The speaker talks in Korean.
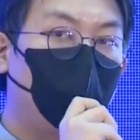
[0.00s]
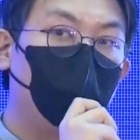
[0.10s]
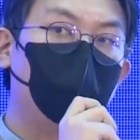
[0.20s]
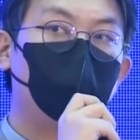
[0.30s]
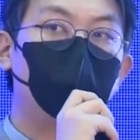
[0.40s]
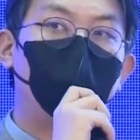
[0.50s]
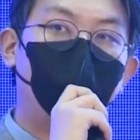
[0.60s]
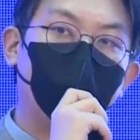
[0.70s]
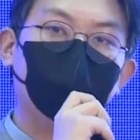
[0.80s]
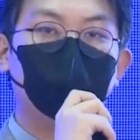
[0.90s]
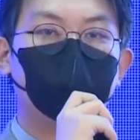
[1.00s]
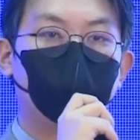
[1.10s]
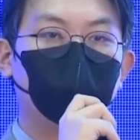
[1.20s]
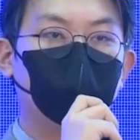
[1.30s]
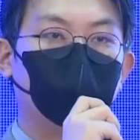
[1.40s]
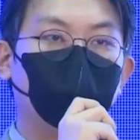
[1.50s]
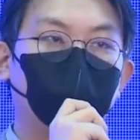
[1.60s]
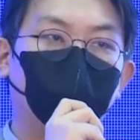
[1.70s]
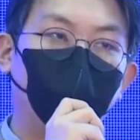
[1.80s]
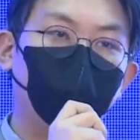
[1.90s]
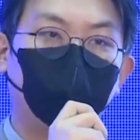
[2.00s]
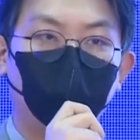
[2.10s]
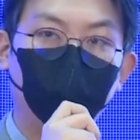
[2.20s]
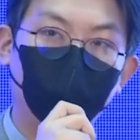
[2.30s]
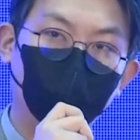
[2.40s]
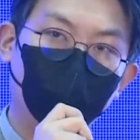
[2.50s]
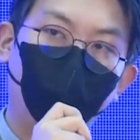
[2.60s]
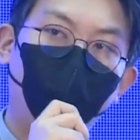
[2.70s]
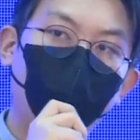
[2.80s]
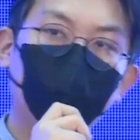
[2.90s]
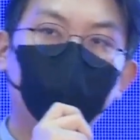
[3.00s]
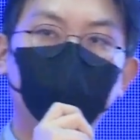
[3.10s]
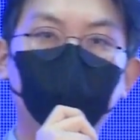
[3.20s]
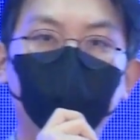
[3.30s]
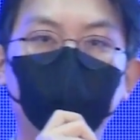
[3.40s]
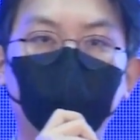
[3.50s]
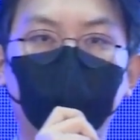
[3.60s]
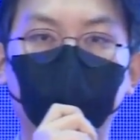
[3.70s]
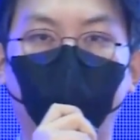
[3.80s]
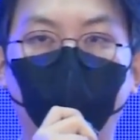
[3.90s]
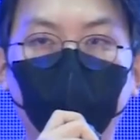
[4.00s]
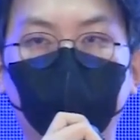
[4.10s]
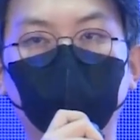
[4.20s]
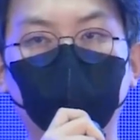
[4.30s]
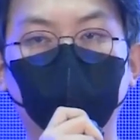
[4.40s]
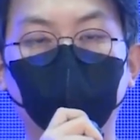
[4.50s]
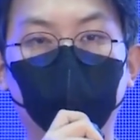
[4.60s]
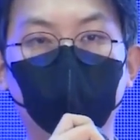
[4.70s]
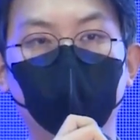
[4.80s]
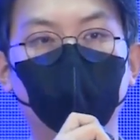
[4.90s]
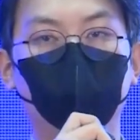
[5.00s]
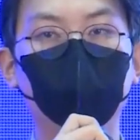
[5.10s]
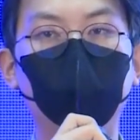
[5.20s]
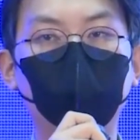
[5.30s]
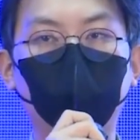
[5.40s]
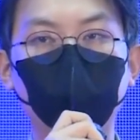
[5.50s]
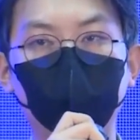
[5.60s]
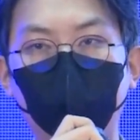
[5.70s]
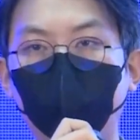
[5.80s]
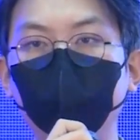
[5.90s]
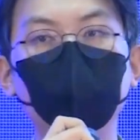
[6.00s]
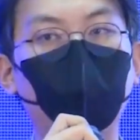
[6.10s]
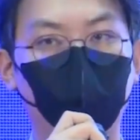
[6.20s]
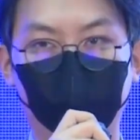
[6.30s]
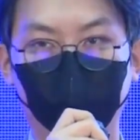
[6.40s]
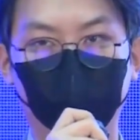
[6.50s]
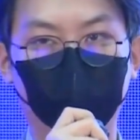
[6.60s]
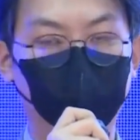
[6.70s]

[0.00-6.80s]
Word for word: 소유주 아닌 이상은 이 데이터를 확인할 수 있는 그 권한은 운영 측에서는 아무도 없어요.